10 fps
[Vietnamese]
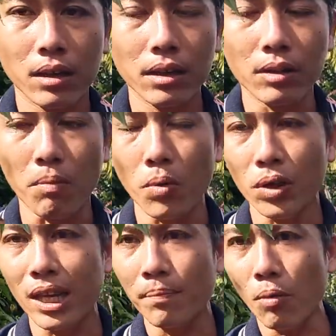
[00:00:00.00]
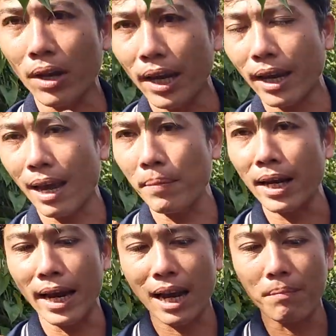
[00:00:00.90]
với toàn mua thêm một cái
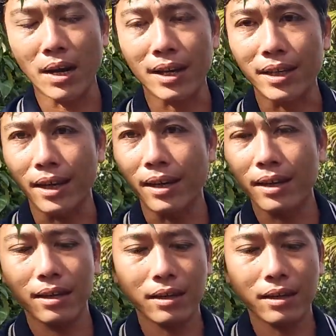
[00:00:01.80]
camera mà hành trình đó